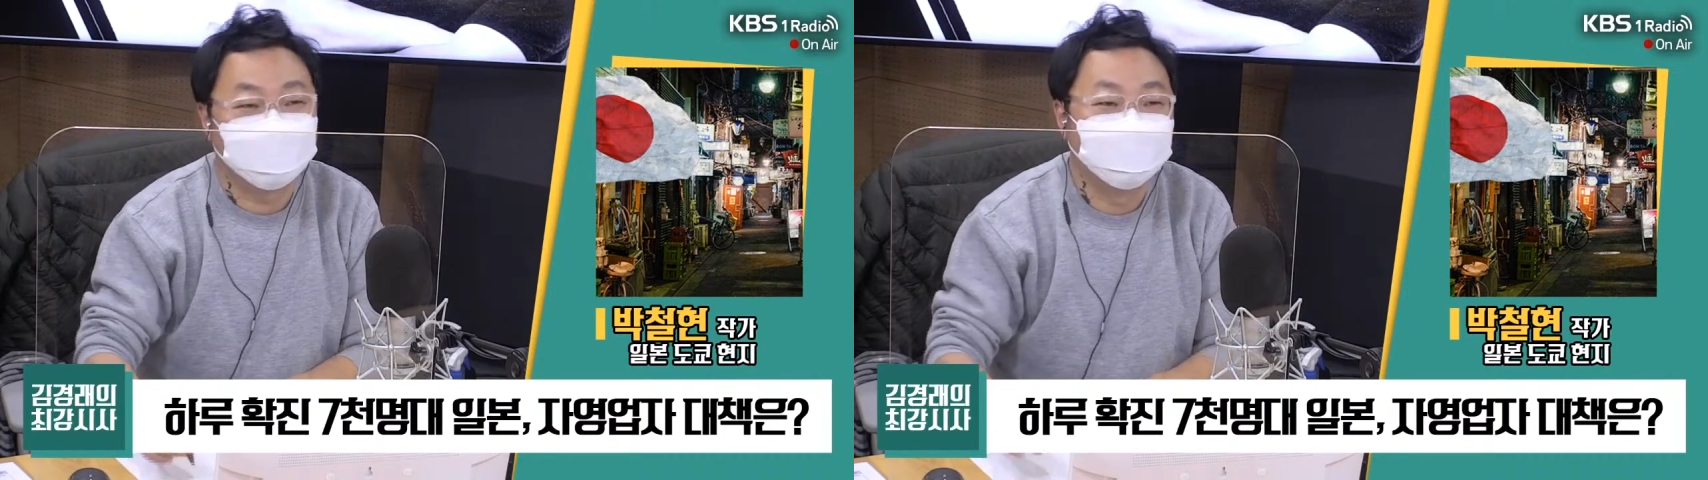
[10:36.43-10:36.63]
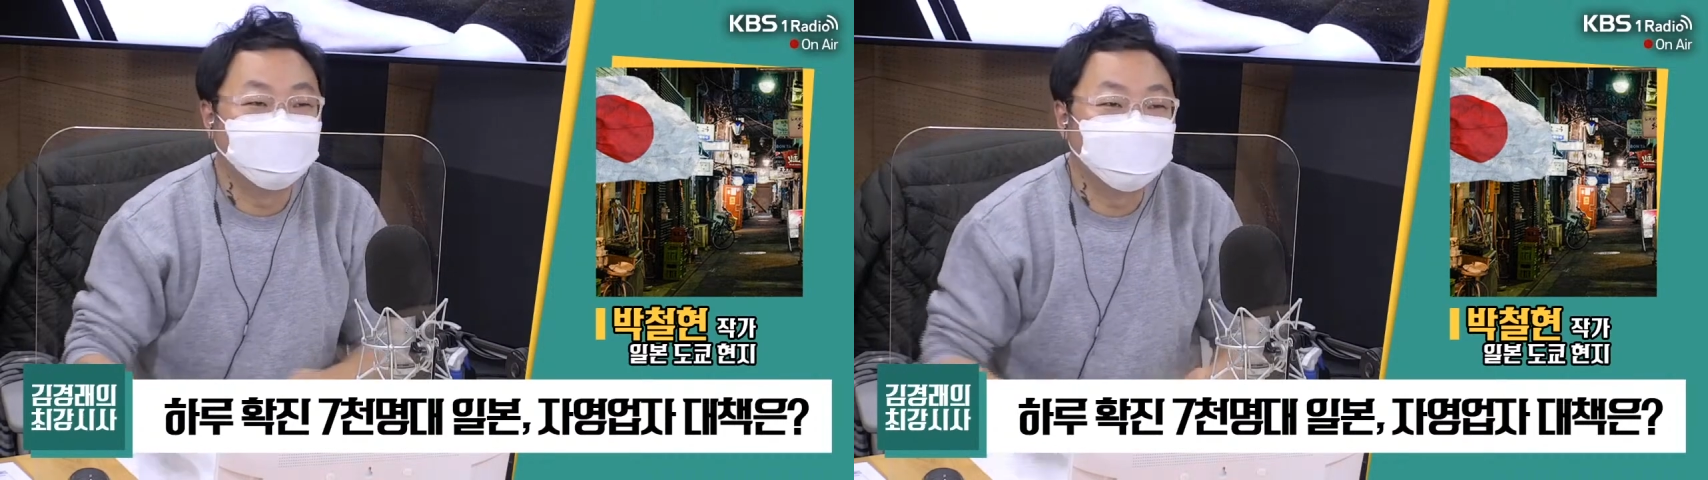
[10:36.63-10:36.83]

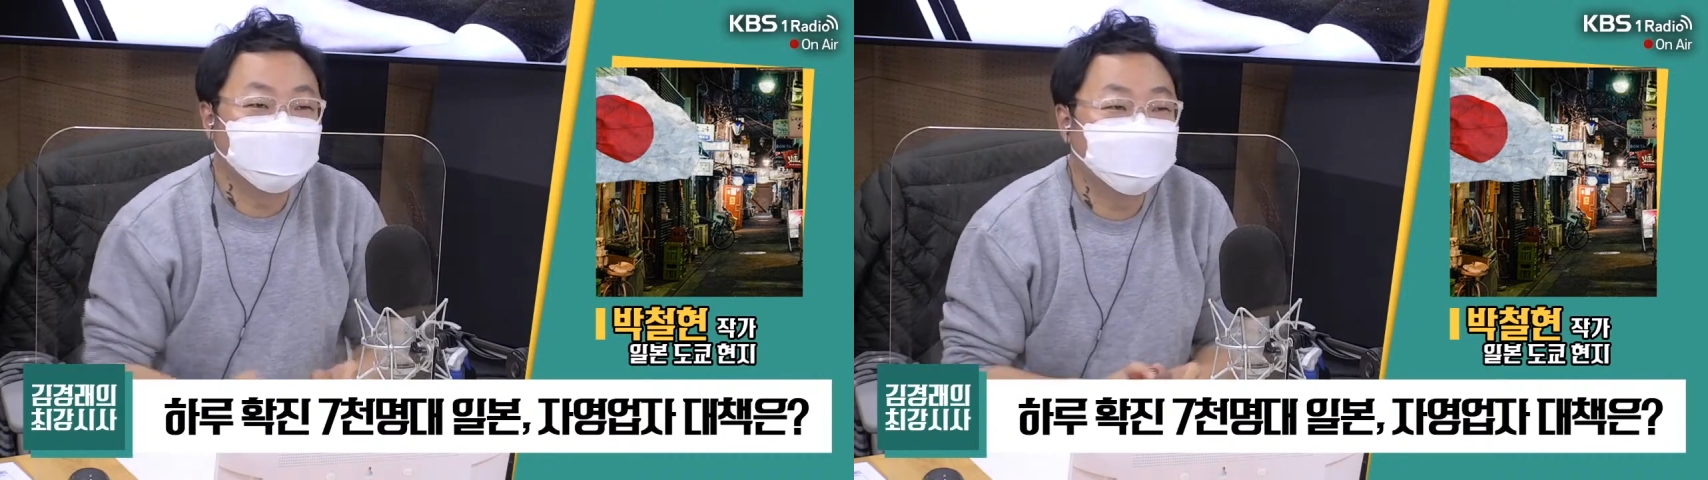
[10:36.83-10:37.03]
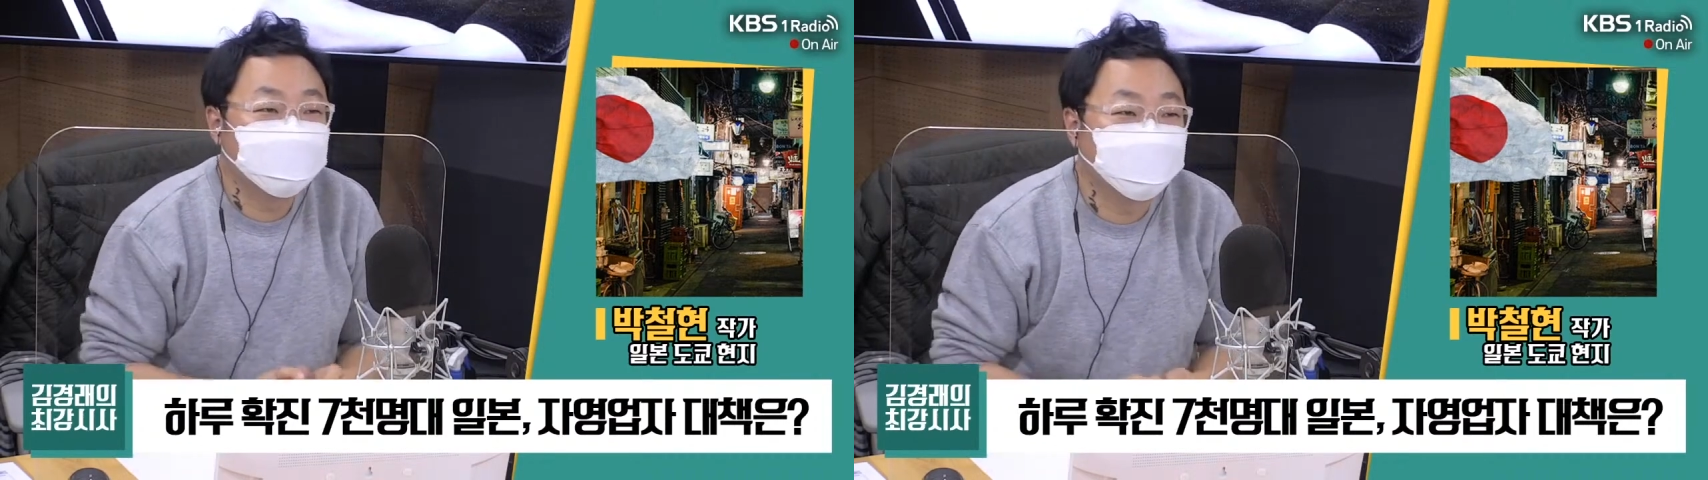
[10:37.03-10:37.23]
일본
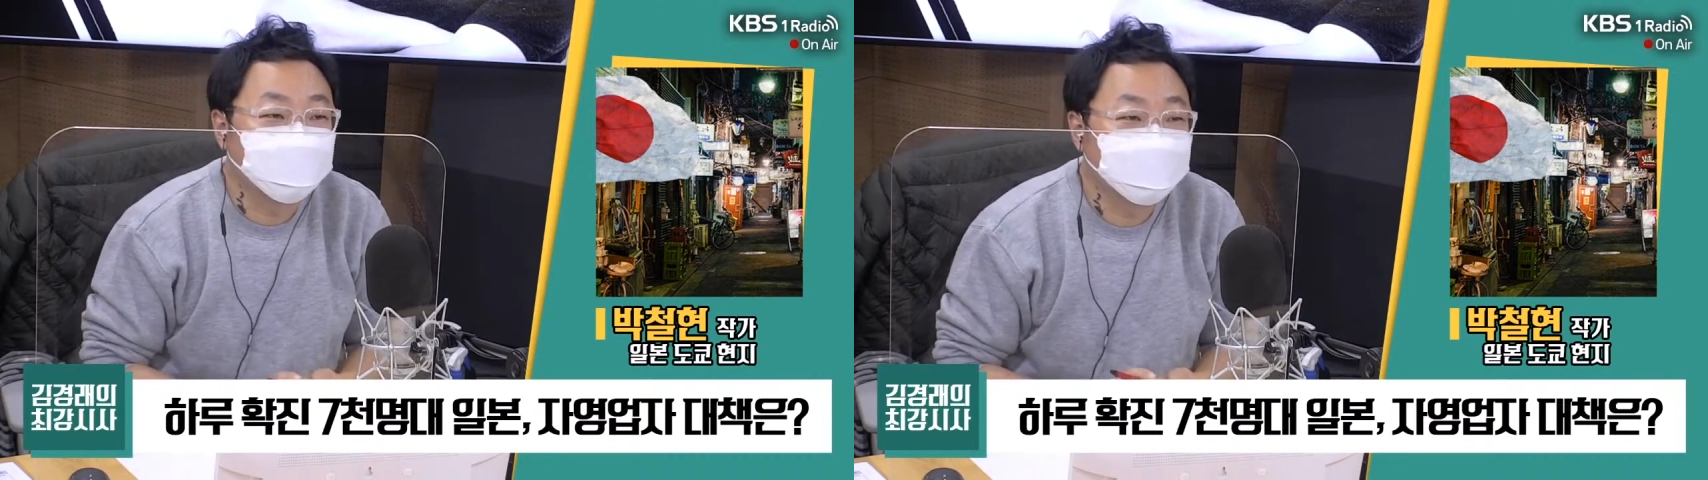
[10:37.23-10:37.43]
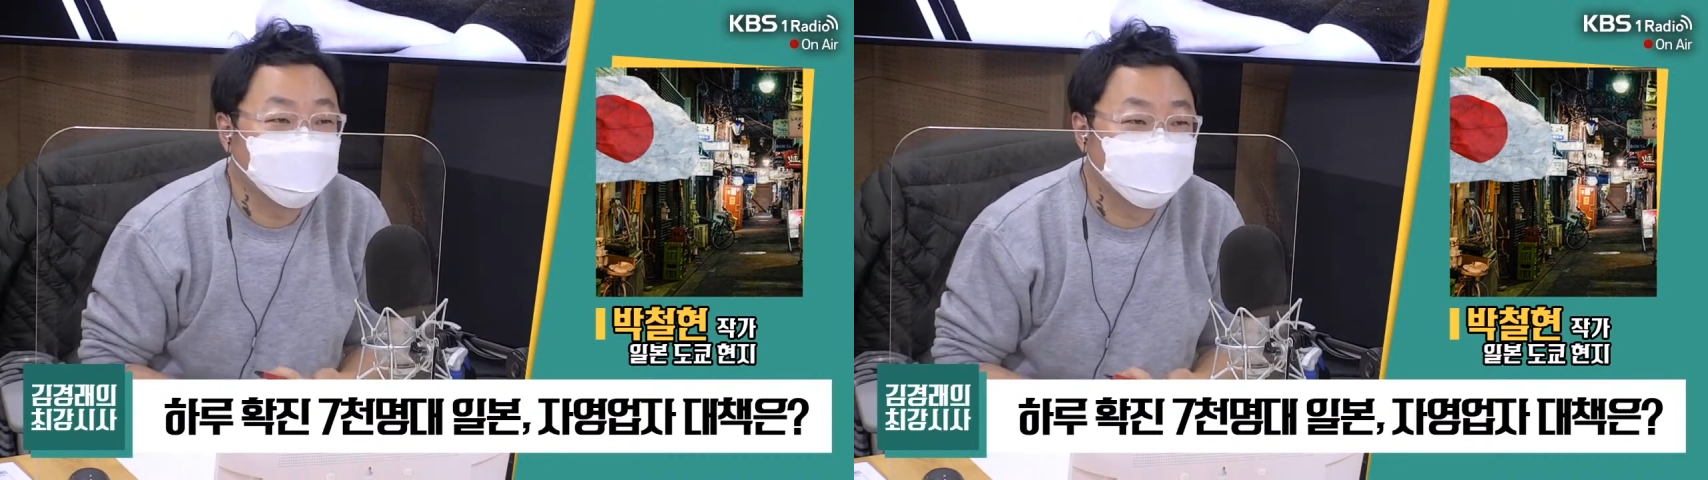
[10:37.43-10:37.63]
상황이 복잡하게